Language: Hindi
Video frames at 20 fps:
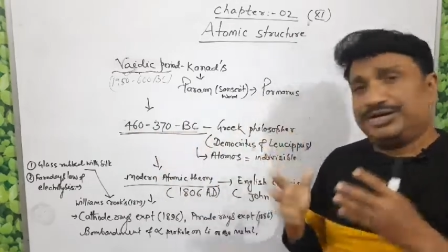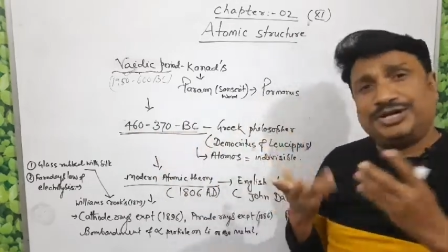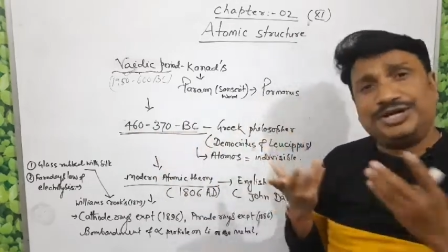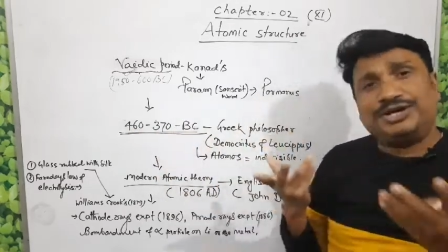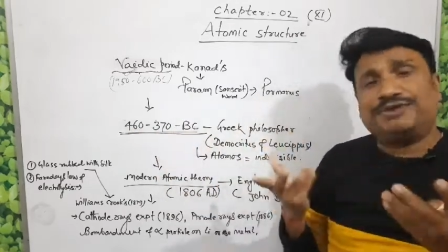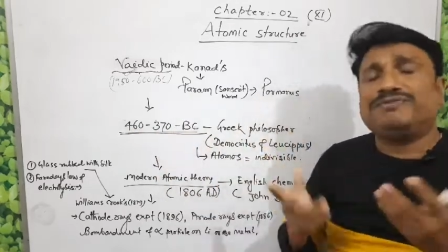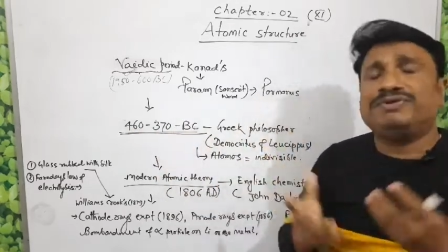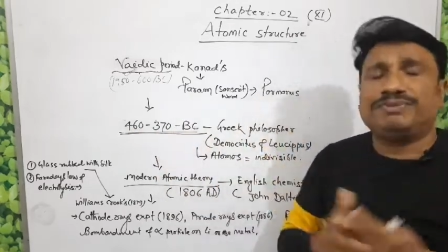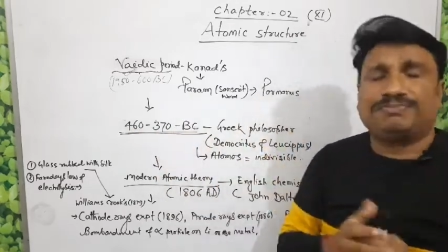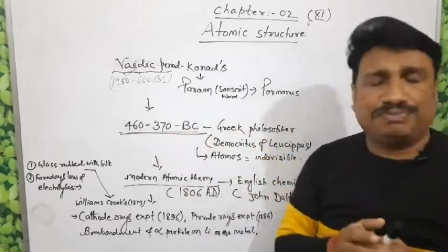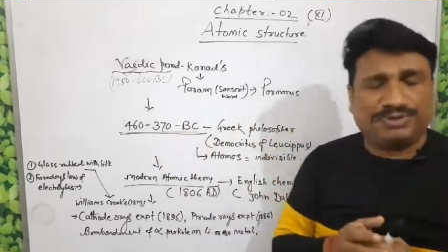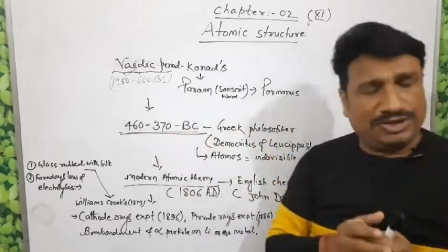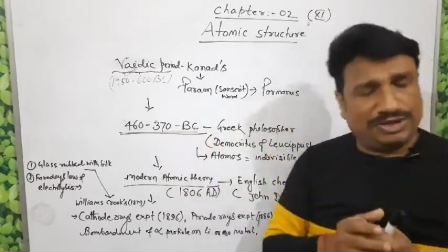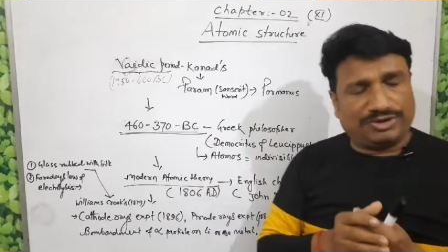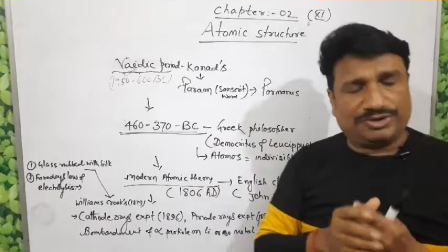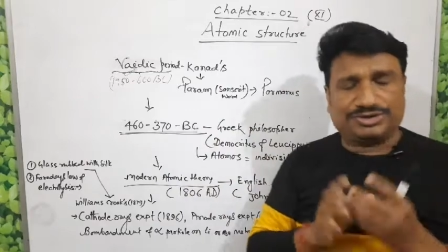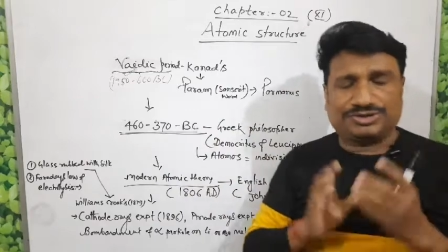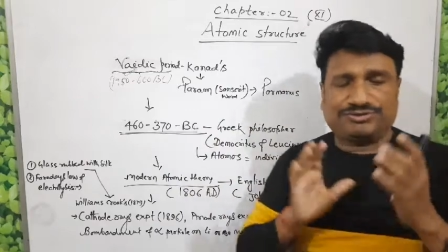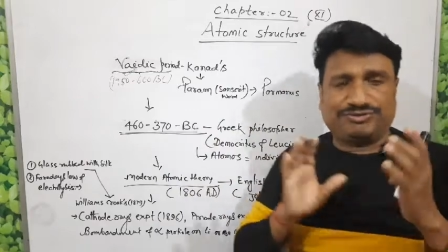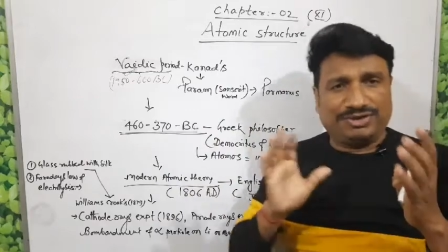ग्रीक भी
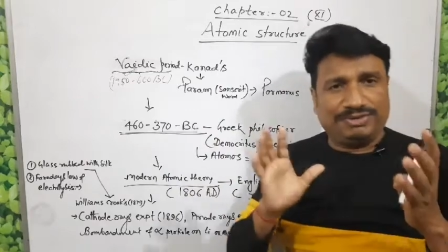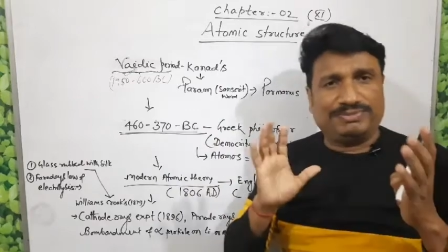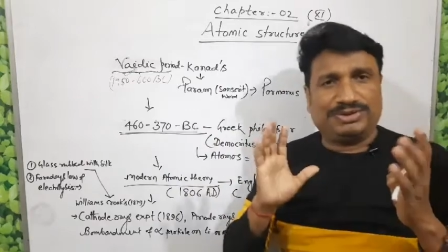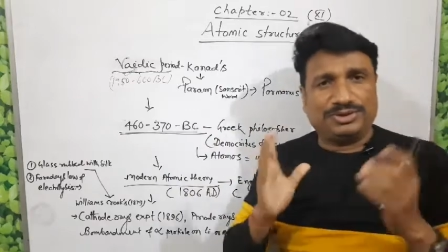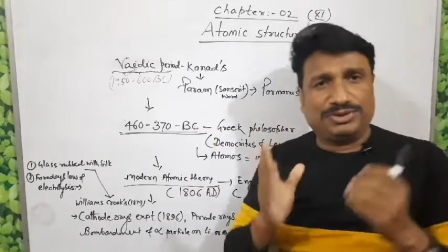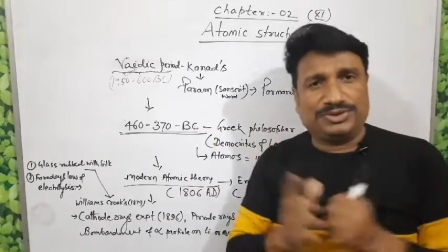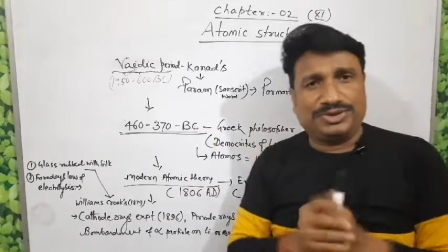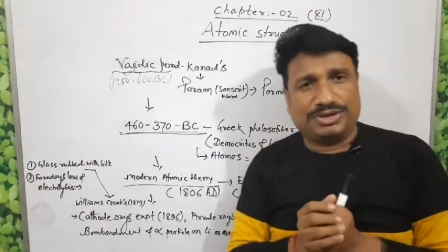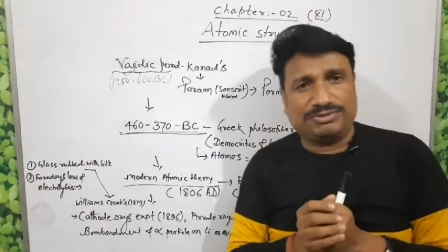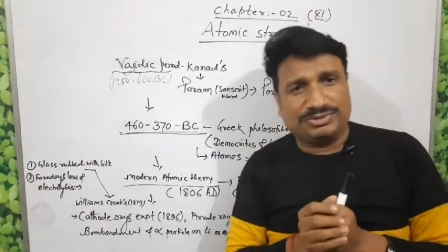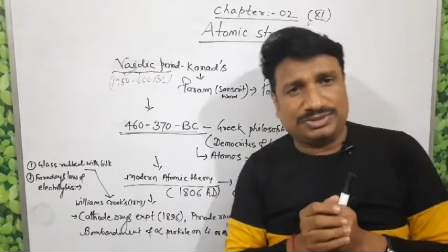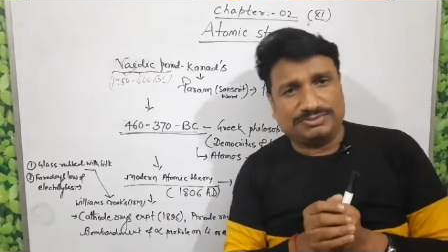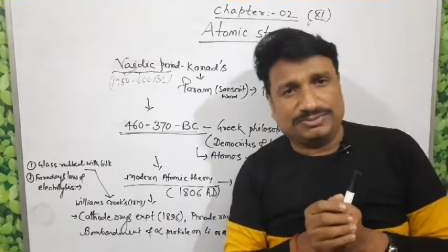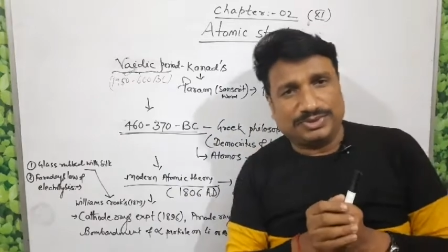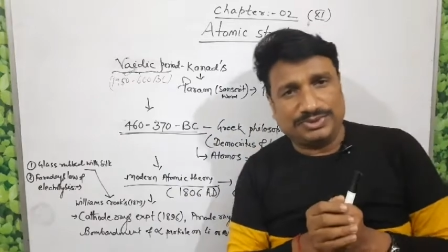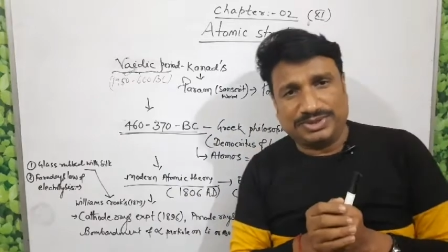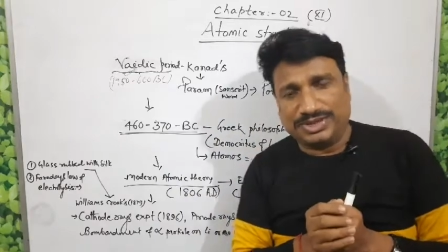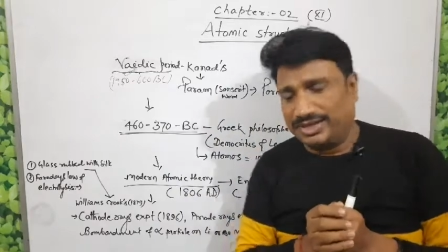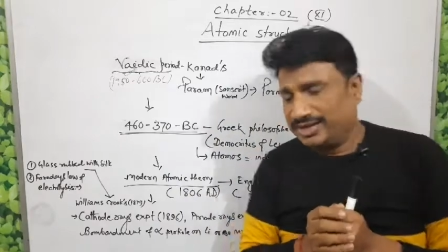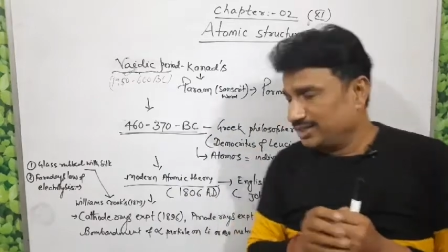फिलोसफी में नो डाउट
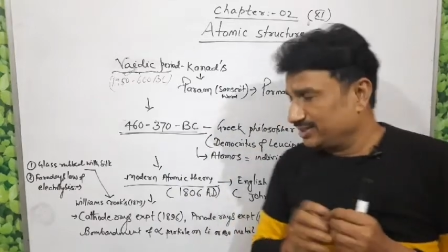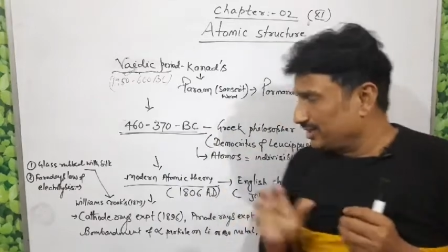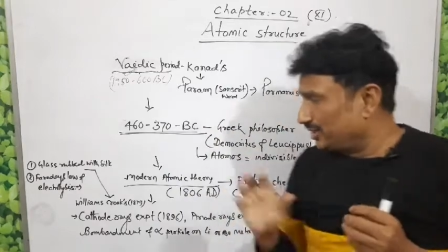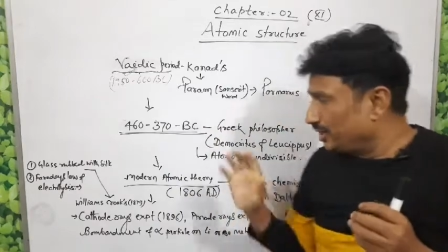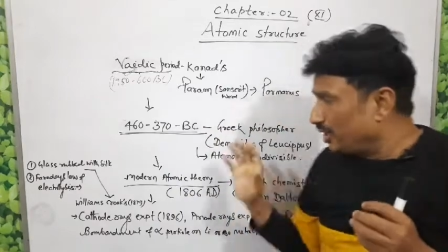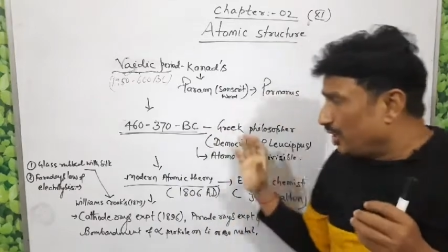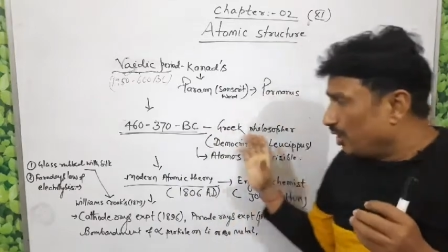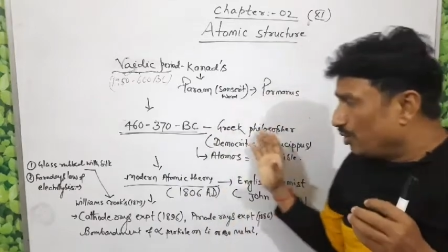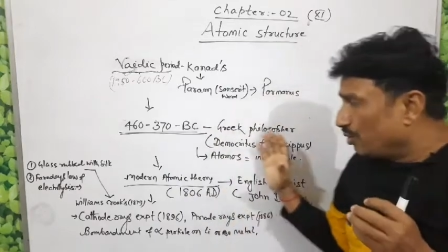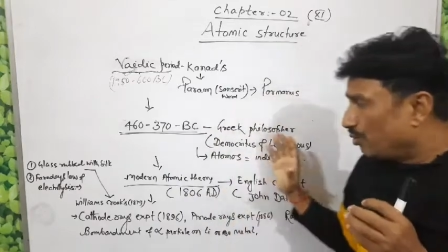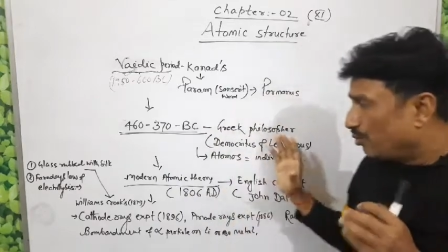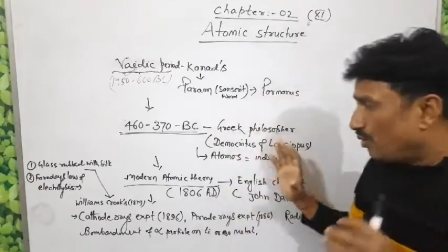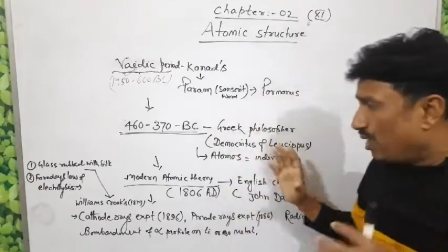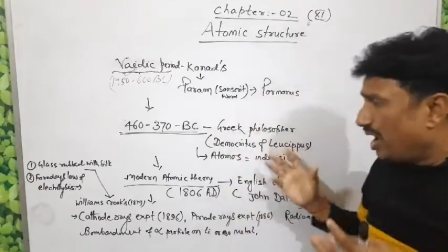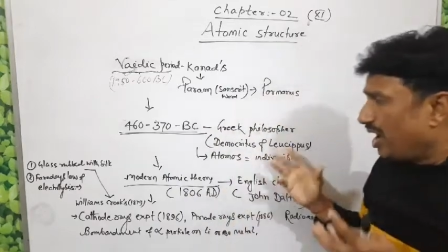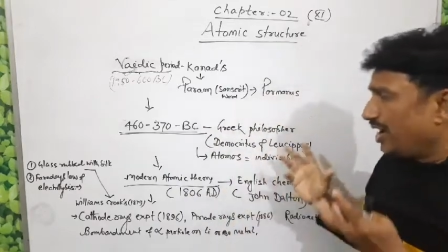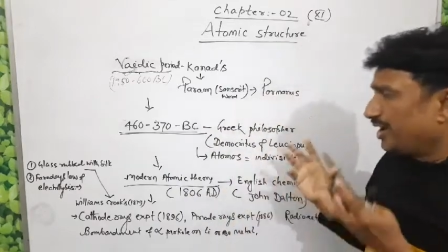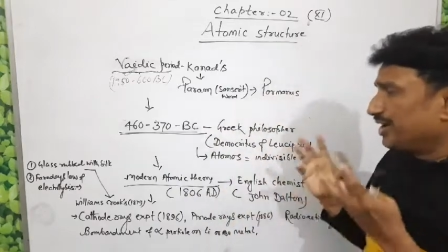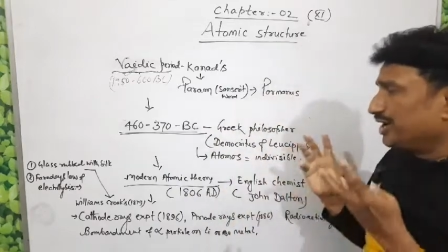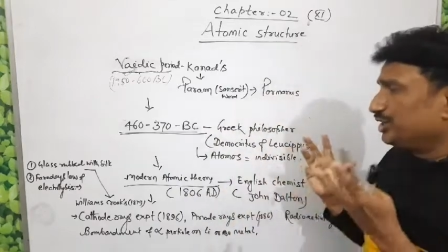बहुत आगे था
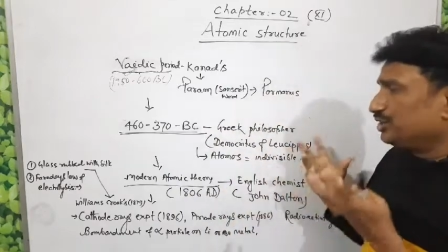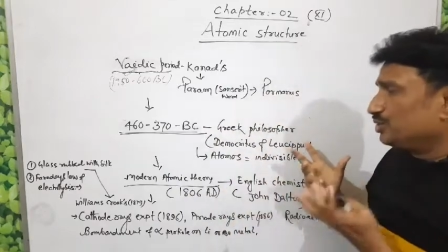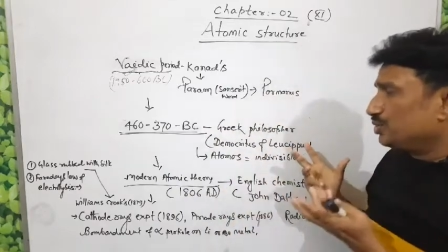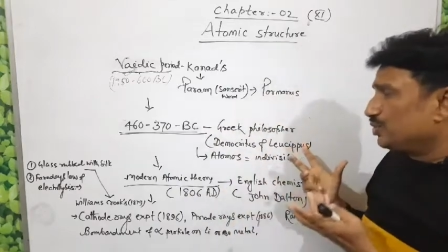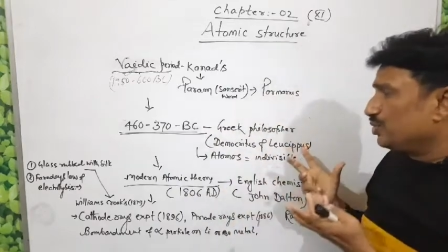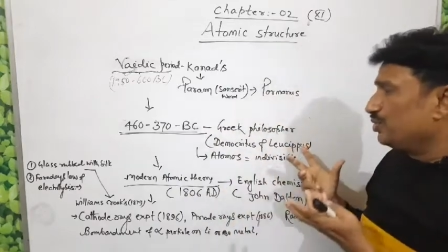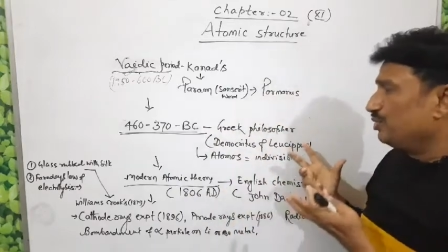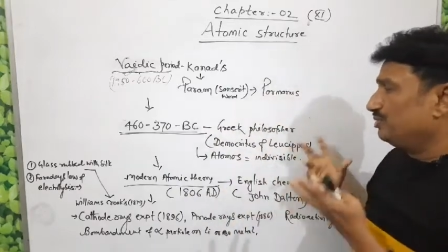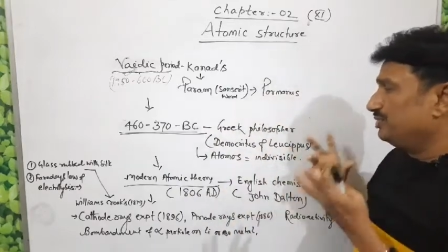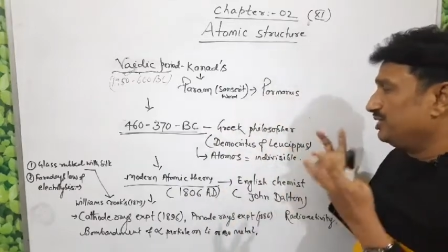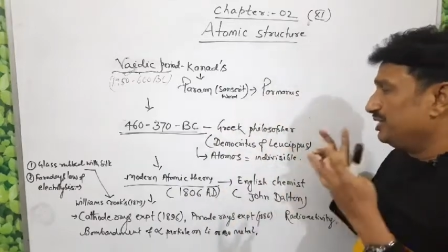वहाँ के दो